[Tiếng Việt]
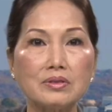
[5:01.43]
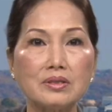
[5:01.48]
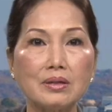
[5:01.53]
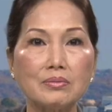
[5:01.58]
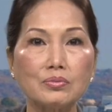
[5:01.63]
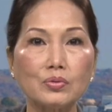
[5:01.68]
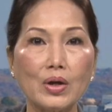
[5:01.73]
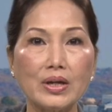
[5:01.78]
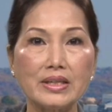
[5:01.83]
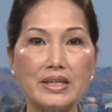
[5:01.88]

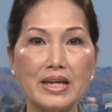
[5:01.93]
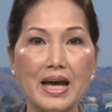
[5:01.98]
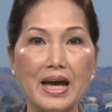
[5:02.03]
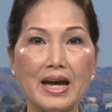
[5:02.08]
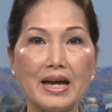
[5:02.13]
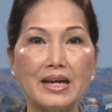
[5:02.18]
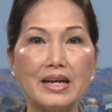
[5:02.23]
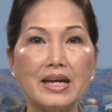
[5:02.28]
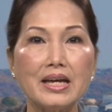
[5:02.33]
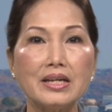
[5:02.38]
trong tòa
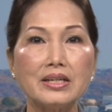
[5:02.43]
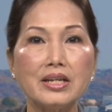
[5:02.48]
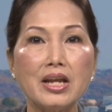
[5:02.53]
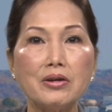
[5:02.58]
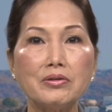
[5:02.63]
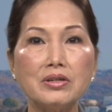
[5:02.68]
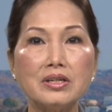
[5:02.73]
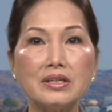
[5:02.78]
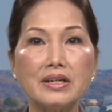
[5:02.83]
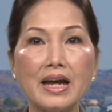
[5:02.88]
nhà đều
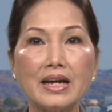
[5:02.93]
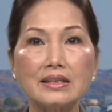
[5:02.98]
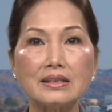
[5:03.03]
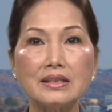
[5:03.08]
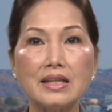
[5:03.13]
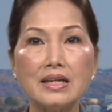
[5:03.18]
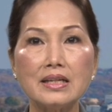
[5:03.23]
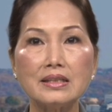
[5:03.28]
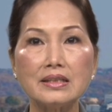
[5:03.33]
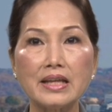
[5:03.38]
được đặt
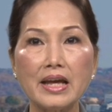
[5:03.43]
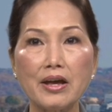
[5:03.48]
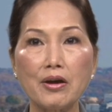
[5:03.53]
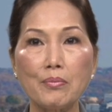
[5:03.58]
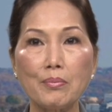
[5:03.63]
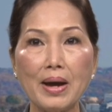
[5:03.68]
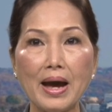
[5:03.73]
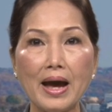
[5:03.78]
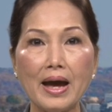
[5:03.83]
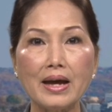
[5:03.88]
tên theo
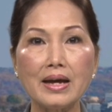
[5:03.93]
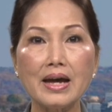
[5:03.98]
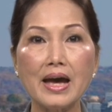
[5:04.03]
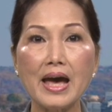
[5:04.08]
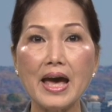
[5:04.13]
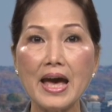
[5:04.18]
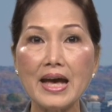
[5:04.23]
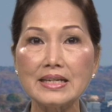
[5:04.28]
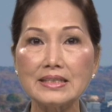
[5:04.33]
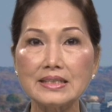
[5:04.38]
mã
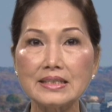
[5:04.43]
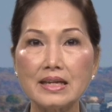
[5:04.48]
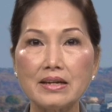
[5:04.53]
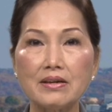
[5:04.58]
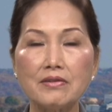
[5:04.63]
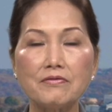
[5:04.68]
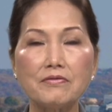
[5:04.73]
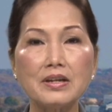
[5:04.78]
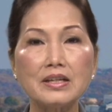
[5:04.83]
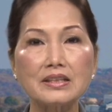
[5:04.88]
S
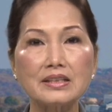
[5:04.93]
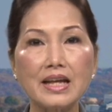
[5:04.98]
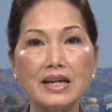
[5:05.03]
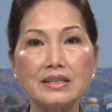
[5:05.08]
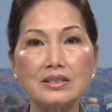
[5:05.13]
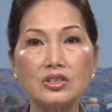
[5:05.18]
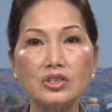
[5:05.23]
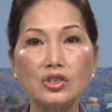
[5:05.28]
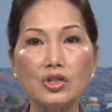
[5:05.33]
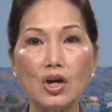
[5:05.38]
viết tắt
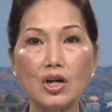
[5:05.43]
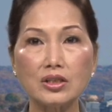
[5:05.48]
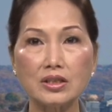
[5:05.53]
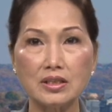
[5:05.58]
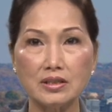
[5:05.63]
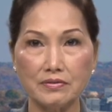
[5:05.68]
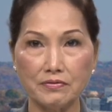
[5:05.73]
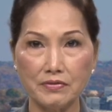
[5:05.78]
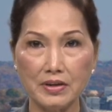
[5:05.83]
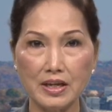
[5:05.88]
cho
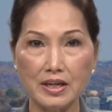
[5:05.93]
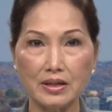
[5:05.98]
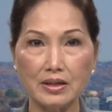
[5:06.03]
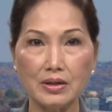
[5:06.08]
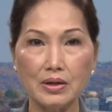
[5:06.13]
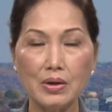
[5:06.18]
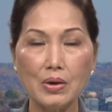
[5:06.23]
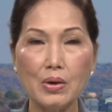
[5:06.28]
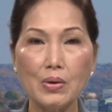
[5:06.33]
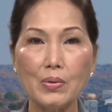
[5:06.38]
Thượng viện
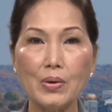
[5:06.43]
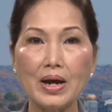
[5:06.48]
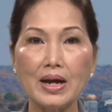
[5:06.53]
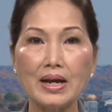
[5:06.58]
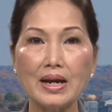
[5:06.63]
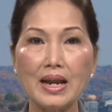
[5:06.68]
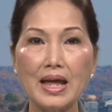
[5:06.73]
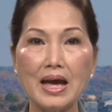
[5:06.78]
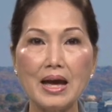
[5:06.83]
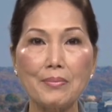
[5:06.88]

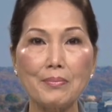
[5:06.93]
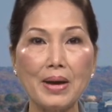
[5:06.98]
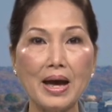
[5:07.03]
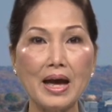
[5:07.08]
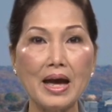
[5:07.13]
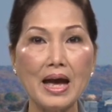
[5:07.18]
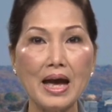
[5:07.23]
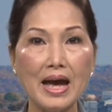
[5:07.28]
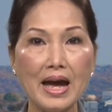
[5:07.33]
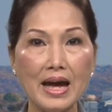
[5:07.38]
hoặc là mã
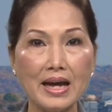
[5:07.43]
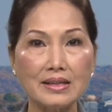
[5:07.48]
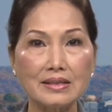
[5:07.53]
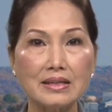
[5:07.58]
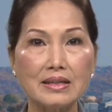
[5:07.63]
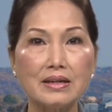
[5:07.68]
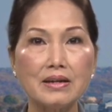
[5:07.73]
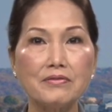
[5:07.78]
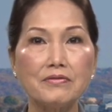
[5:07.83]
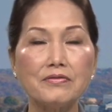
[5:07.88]
H
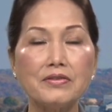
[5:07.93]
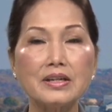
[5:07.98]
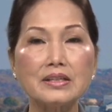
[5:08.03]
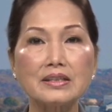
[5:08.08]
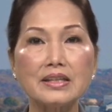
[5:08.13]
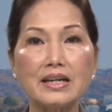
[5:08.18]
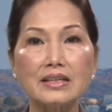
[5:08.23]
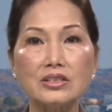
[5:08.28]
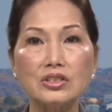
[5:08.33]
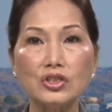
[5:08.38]
viết
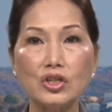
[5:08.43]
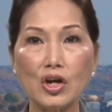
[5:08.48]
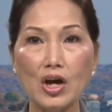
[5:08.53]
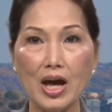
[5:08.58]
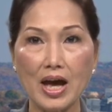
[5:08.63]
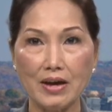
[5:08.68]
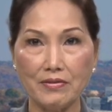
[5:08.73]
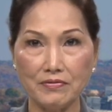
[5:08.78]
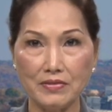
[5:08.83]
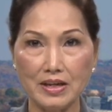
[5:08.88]
tắt cho
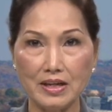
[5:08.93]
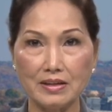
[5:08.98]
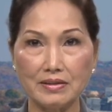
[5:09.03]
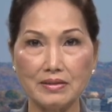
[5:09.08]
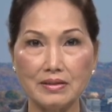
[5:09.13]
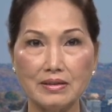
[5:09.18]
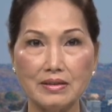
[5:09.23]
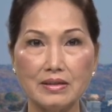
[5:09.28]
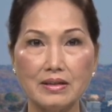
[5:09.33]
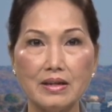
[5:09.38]
Hạ viện,
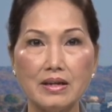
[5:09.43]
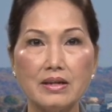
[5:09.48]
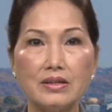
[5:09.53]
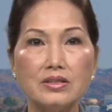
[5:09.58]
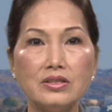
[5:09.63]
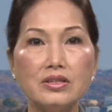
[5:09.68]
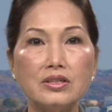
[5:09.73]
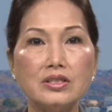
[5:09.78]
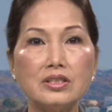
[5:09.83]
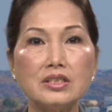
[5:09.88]

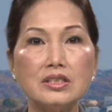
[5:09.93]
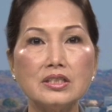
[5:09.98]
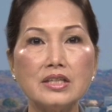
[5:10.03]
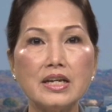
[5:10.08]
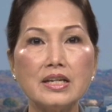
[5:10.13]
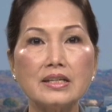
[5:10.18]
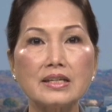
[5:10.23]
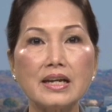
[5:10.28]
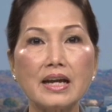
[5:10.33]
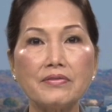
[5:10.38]
dựa
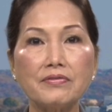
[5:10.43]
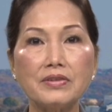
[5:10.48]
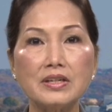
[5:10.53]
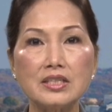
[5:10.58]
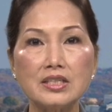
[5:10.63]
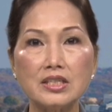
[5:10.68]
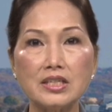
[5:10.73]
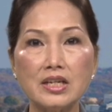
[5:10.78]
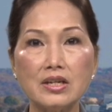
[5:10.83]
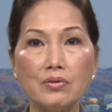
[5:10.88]
trên các vị
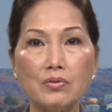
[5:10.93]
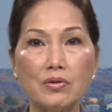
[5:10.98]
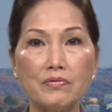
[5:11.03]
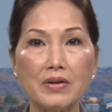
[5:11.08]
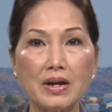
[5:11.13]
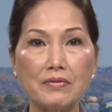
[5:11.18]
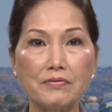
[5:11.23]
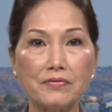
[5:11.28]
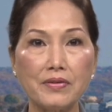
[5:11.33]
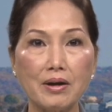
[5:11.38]
trí của
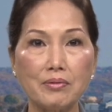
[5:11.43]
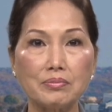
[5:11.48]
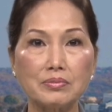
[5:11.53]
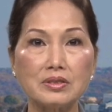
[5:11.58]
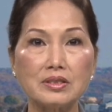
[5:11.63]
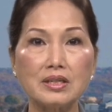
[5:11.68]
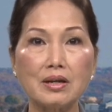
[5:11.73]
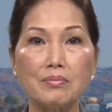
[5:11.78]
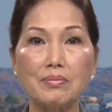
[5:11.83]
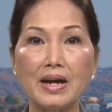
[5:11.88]
văn phòng
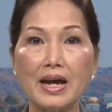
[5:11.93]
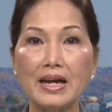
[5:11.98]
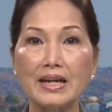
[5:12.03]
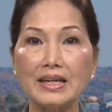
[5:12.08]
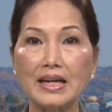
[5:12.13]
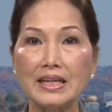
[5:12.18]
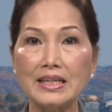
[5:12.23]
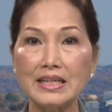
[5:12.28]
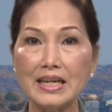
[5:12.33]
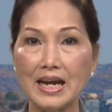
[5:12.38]
trong hai
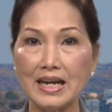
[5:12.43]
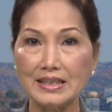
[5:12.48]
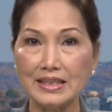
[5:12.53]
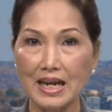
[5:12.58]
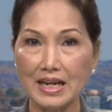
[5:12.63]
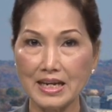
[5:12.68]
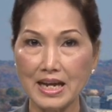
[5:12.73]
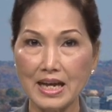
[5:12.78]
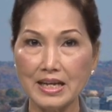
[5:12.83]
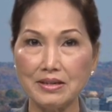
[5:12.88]
cánh nhà
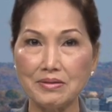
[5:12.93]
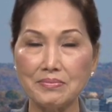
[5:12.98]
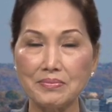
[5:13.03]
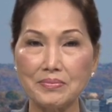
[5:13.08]
tại đây.